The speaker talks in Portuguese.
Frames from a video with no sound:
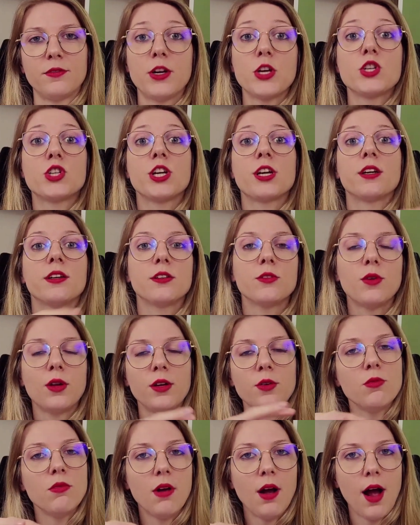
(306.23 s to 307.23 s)
vai gerando
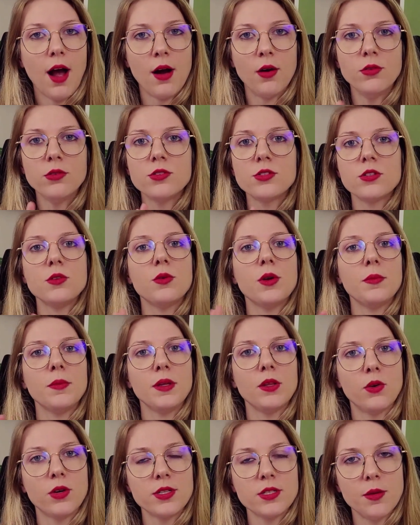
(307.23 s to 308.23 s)
ali um caos e o
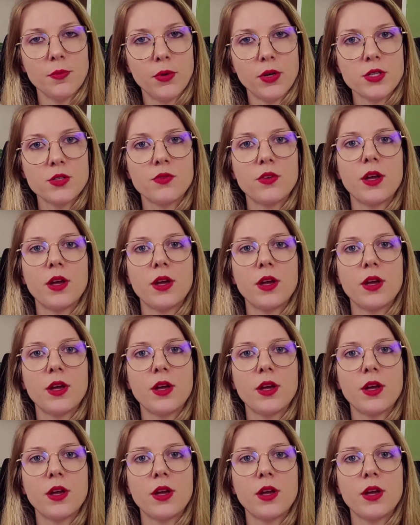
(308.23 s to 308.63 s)
M2 depois